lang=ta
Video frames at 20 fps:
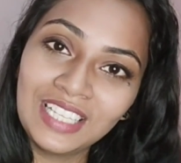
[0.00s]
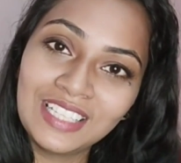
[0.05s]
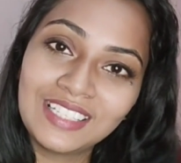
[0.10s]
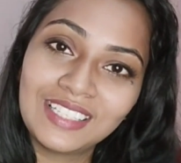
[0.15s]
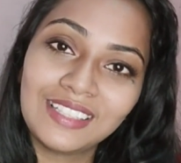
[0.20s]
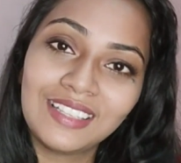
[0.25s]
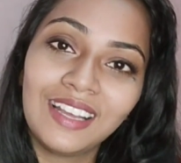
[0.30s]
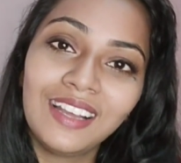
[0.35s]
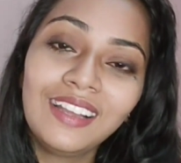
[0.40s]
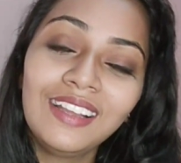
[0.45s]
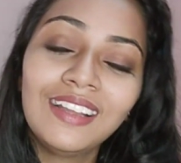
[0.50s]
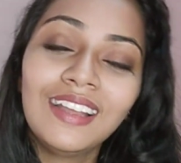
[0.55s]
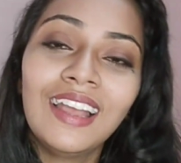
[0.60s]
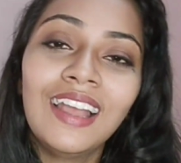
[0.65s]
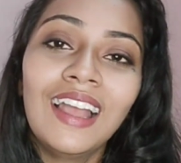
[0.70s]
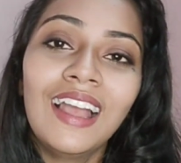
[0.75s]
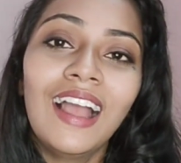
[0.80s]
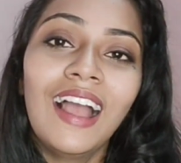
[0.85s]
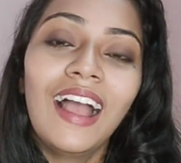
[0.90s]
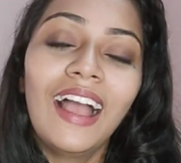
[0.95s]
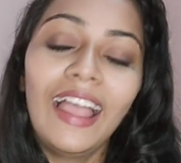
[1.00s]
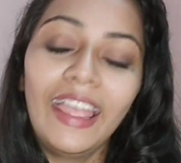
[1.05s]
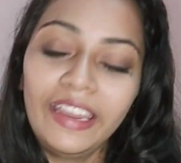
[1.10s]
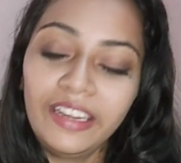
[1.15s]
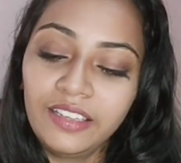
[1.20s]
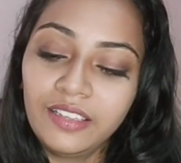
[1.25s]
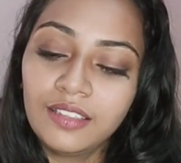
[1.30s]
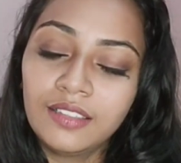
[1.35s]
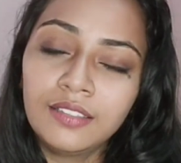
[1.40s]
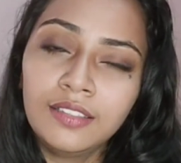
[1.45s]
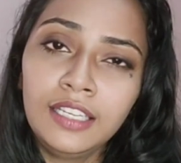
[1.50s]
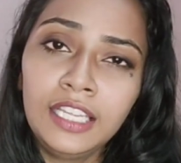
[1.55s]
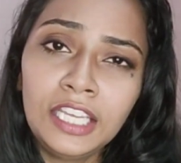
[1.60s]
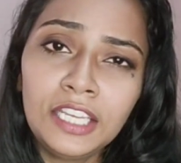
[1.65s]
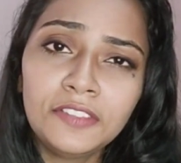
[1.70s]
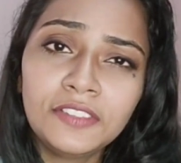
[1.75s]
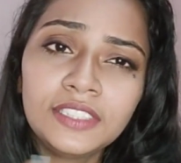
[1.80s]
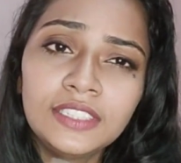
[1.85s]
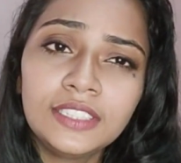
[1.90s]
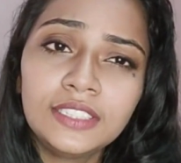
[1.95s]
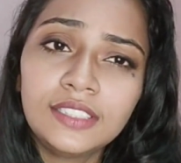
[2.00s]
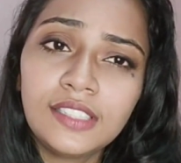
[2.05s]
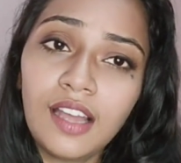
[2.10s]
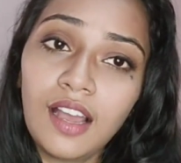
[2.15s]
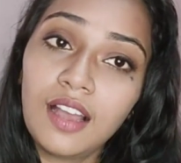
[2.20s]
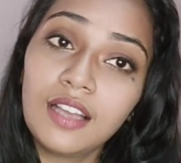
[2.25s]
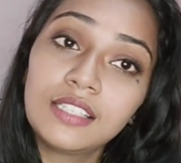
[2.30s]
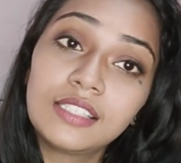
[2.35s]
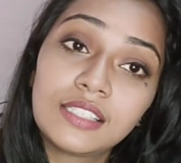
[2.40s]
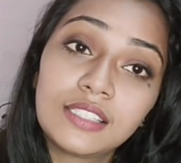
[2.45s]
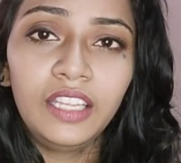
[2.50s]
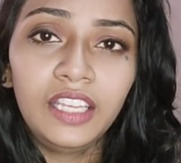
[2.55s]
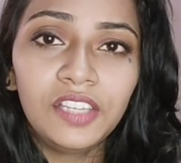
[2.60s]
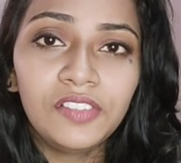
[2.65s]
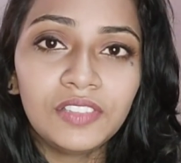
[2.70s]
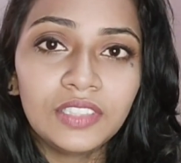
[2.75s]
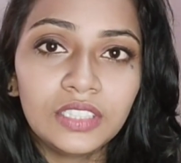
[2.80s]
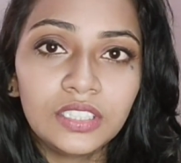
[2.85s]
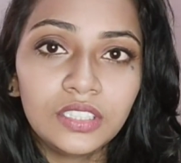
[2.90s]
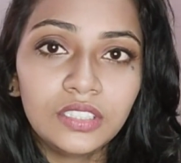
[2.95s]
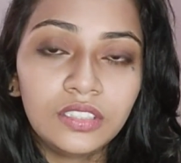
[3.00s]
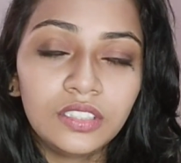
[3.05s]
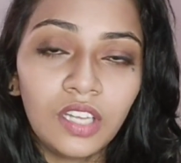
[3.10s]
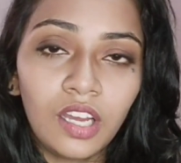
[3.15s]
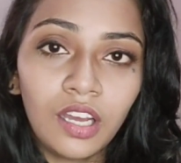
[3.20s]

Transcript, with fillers: ரேஞ்ச் தான் அண்டு uh, நீங்கள் வந்து டார்க்ஸ்லேயே வந்து